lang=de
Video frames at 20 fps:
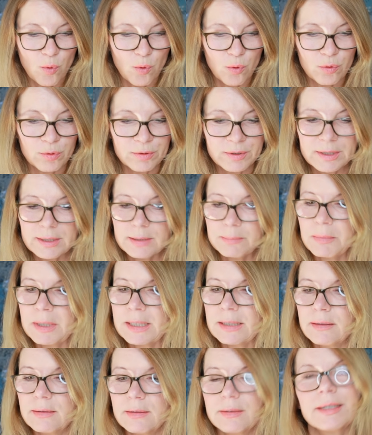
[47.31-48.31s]
und
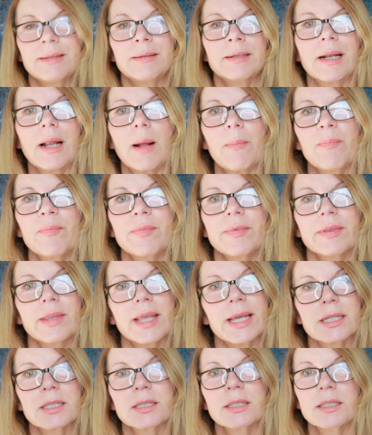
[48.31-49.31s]
man, den
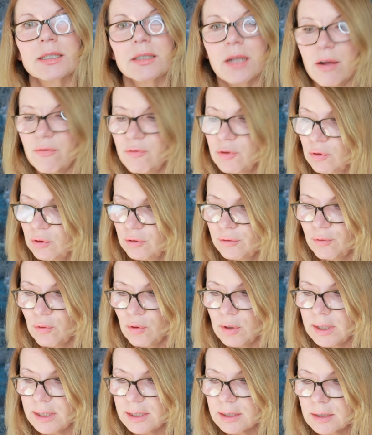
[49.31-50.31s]
Klappentext, den darf ich euch
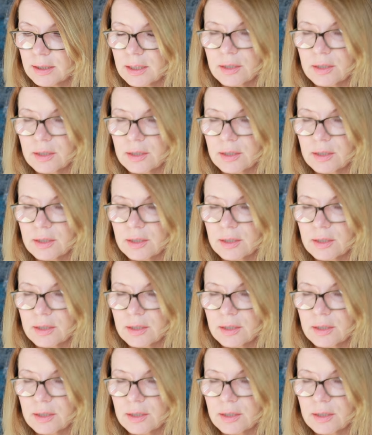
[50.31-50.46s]
vorlesen.